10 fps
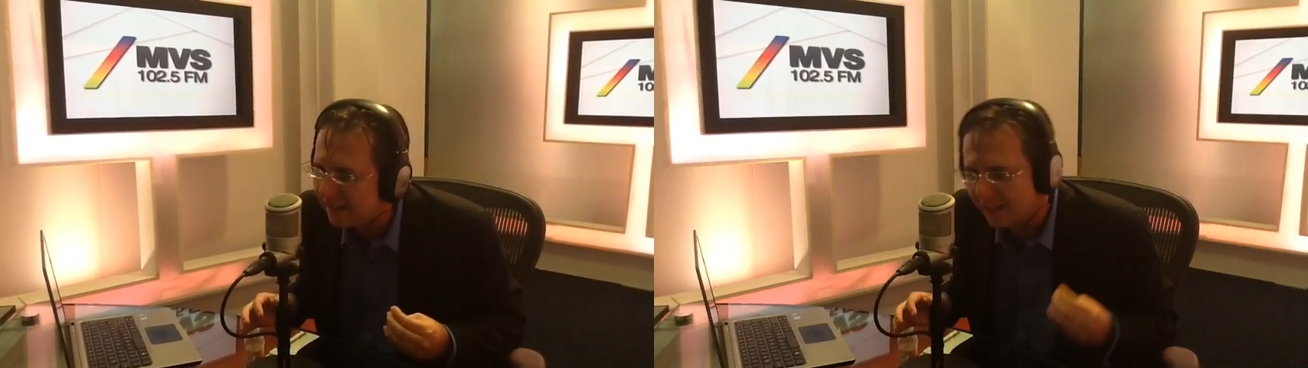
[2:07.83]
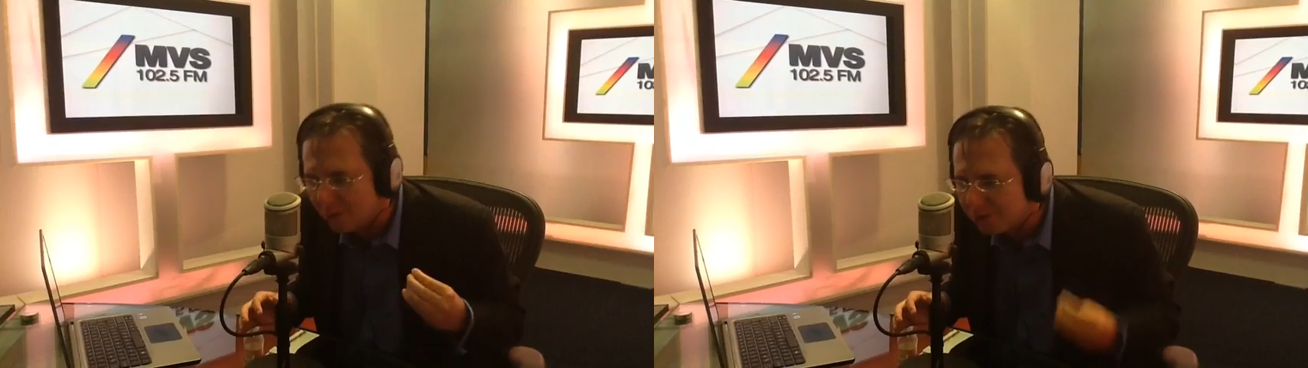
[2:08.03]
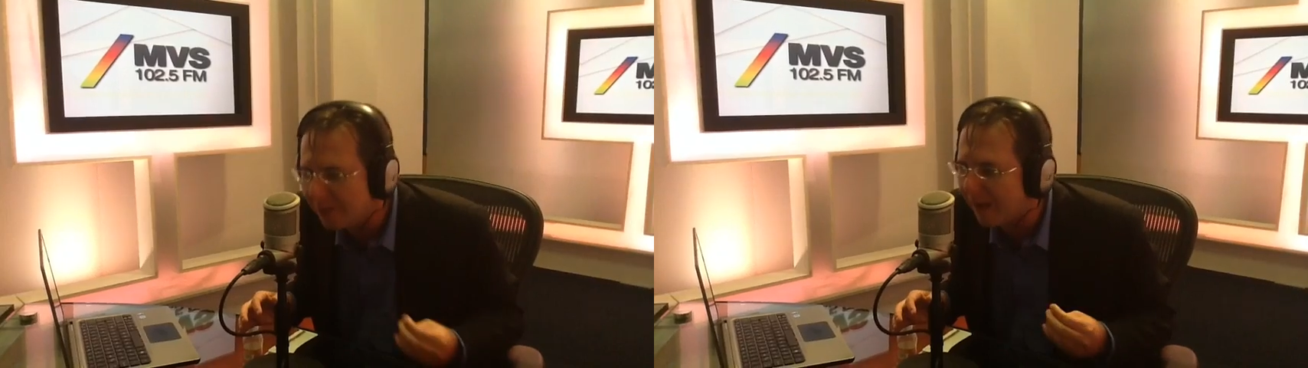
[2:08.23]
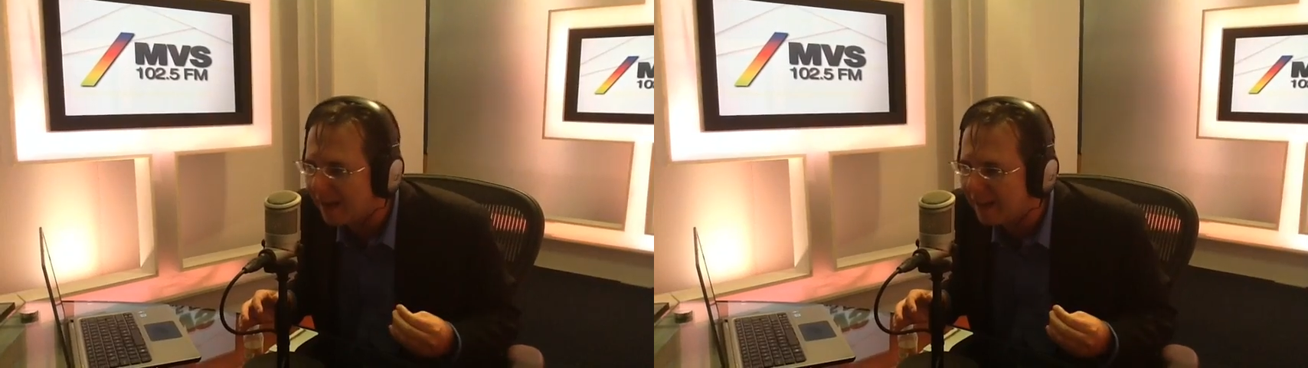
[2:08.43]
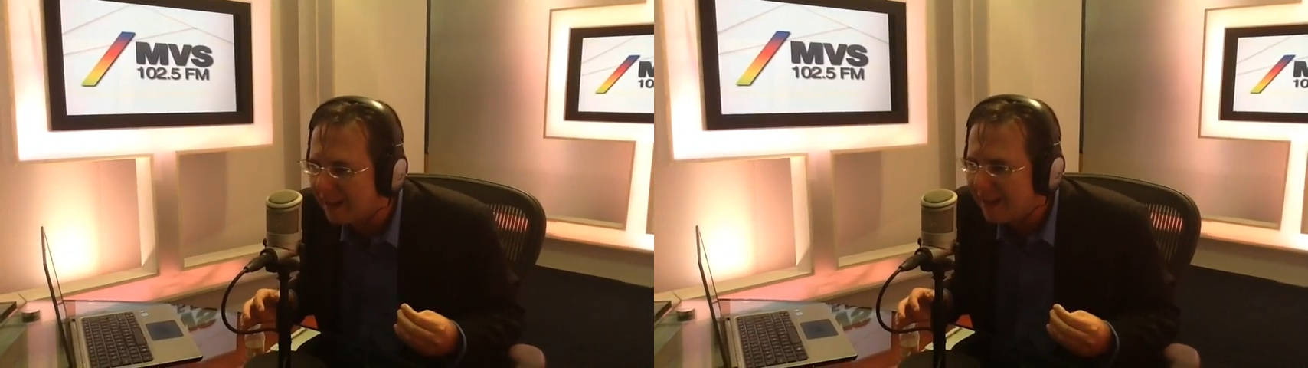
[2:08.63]
Y no se
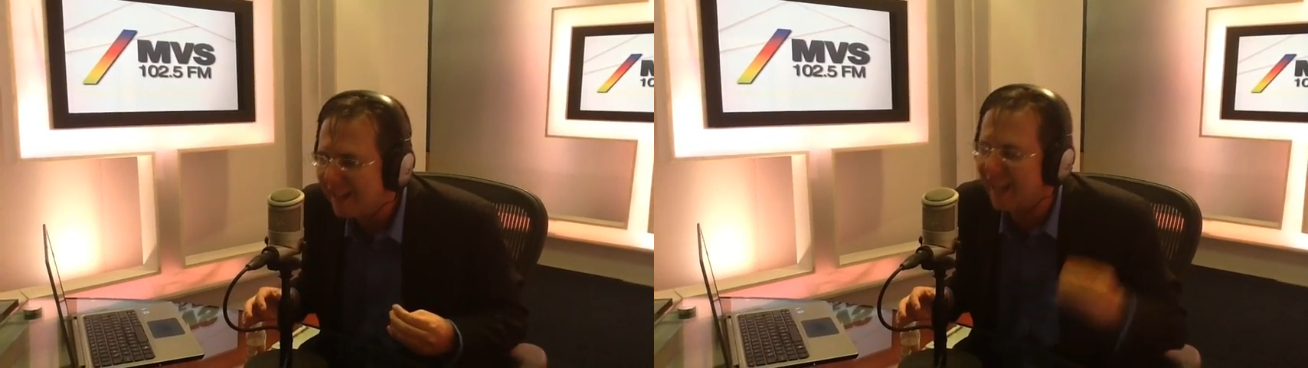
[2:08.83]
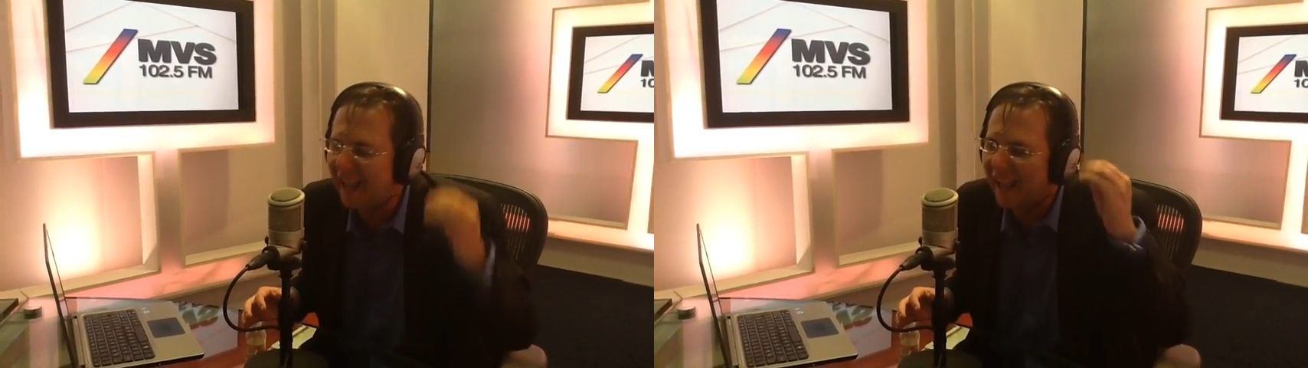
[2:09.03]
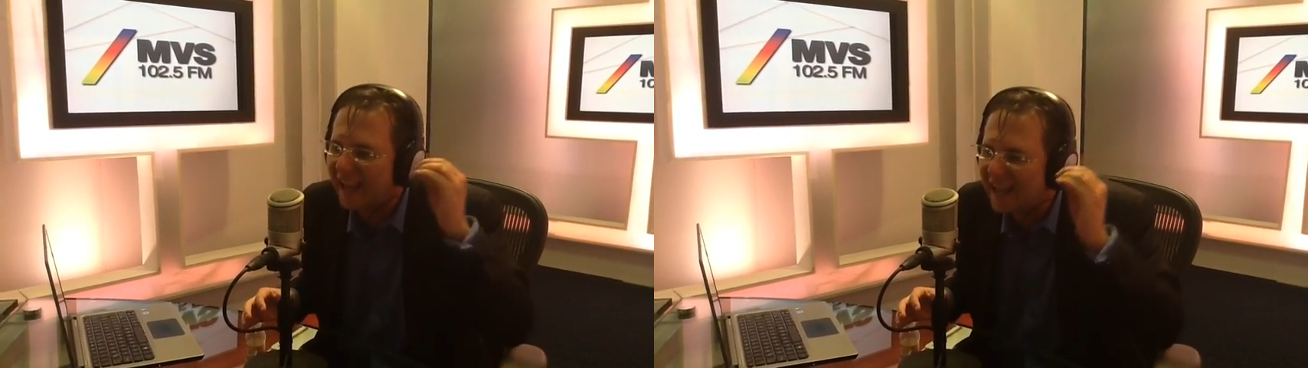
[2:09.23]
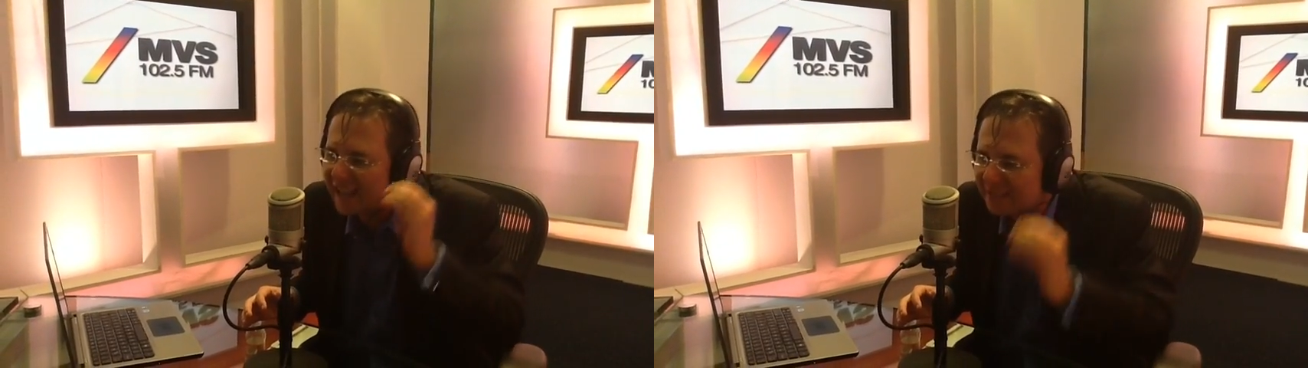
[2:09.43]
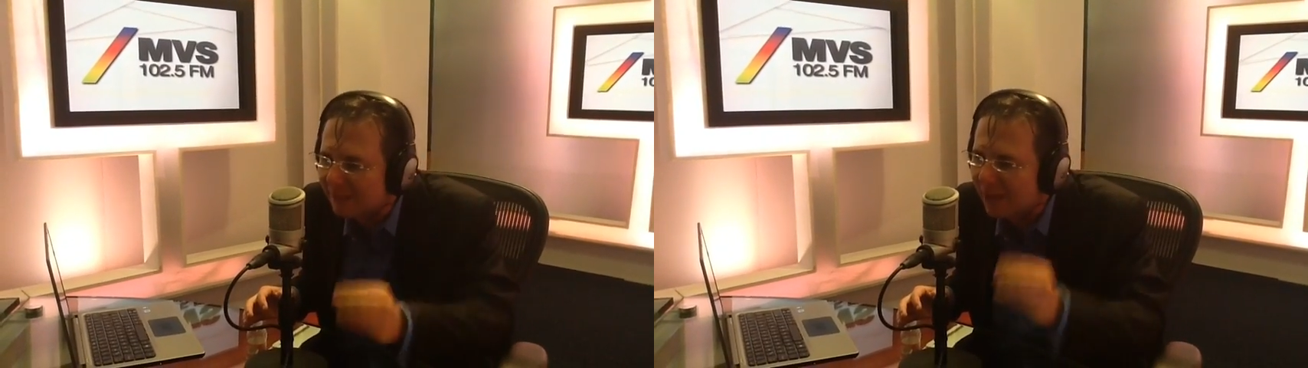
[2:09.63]
vale que en
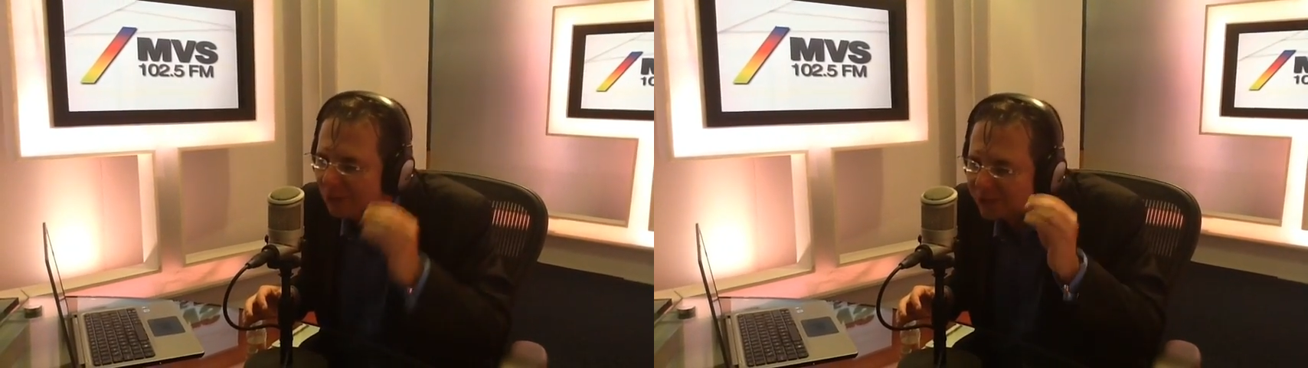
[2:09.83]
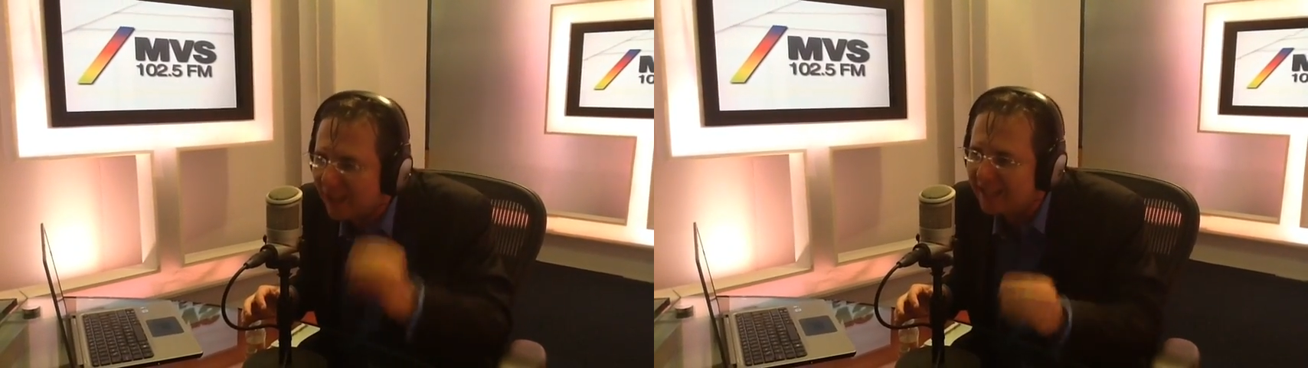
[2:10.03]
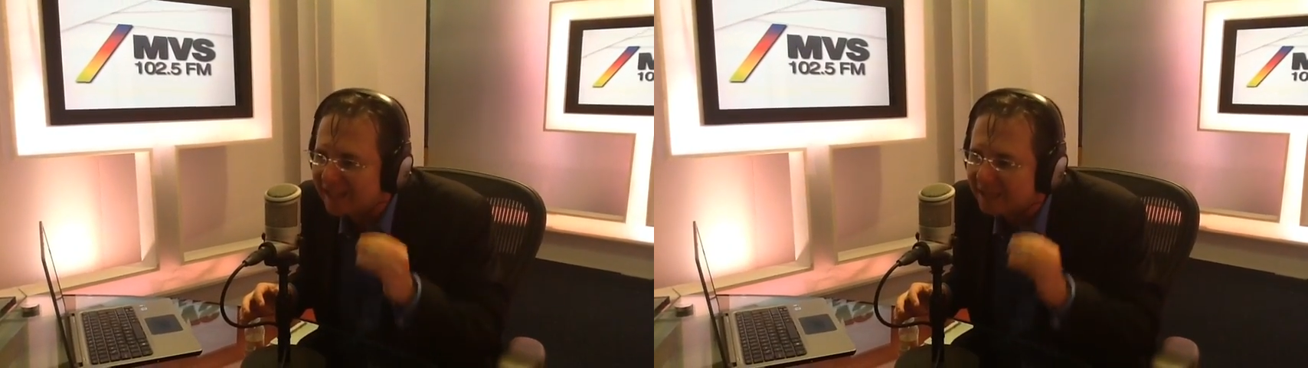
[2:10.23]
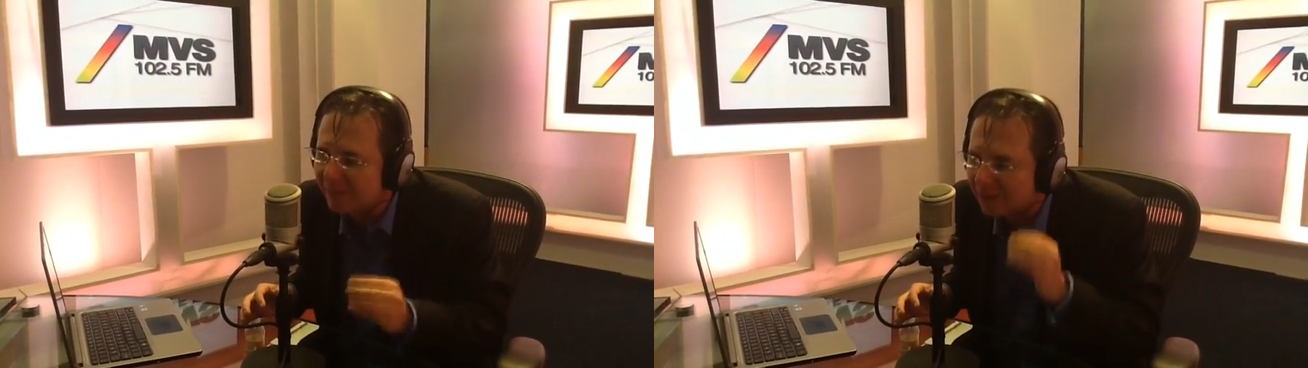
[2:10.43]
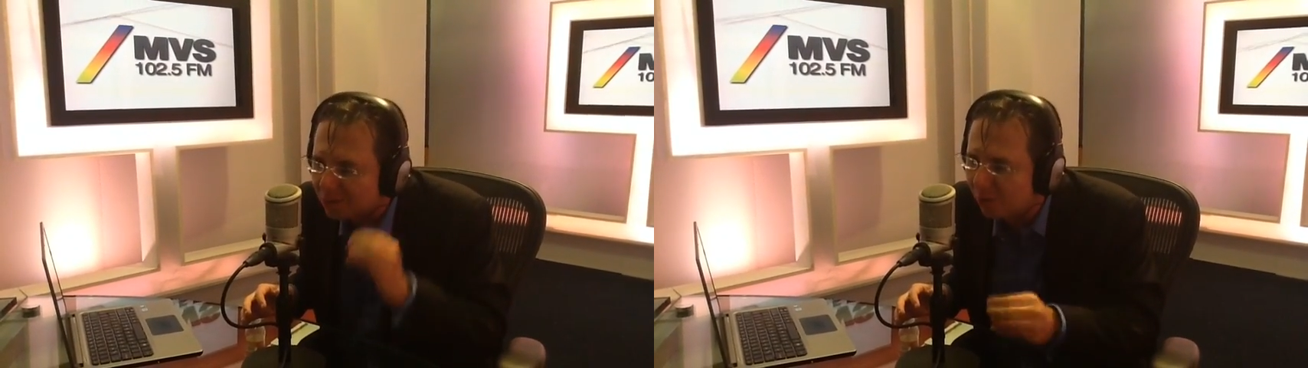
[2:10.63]
las manos de esas
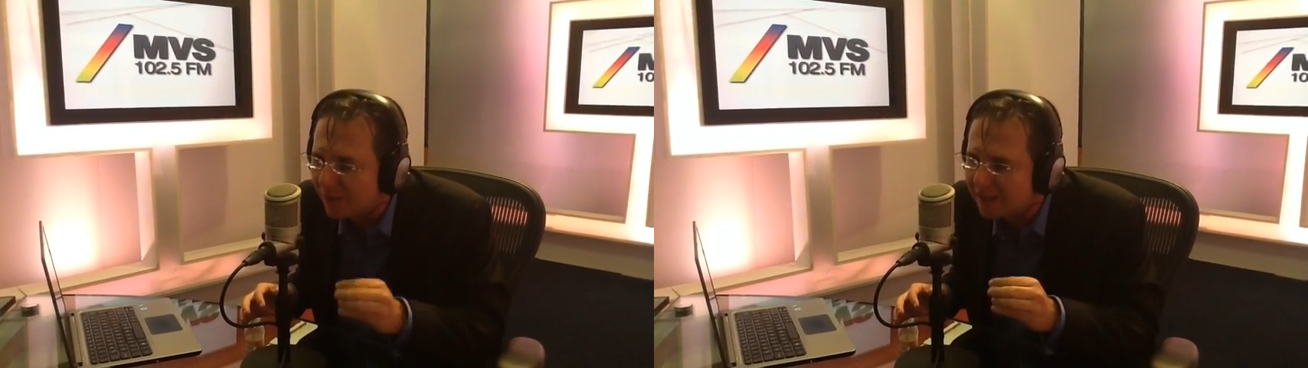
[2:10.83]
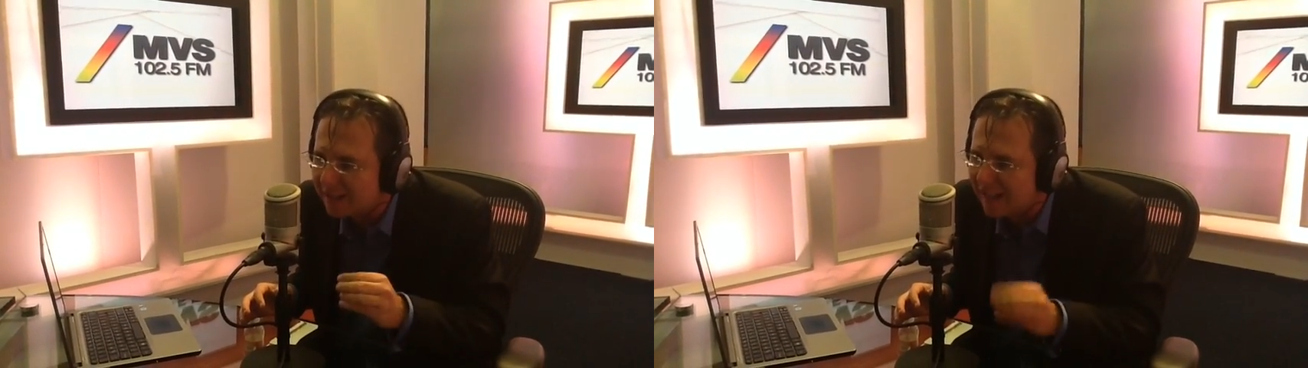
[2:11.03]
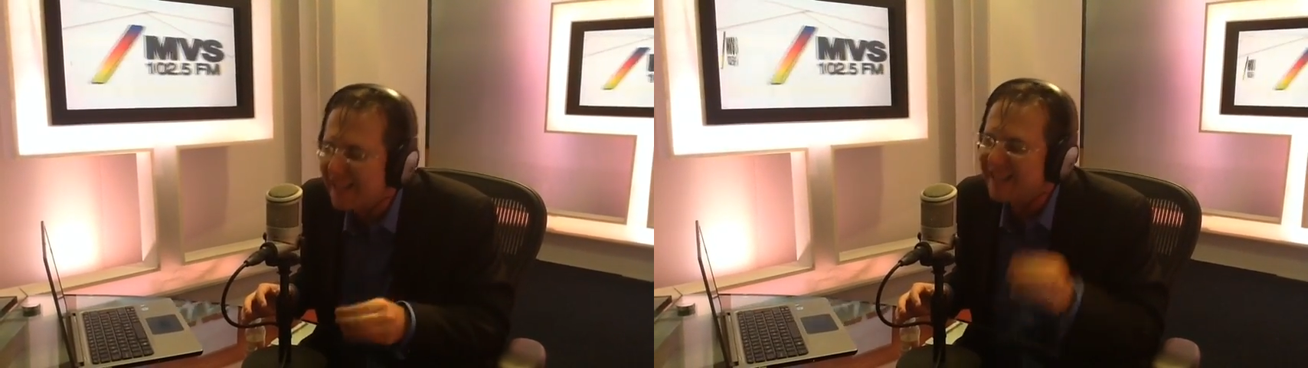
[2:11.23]
personas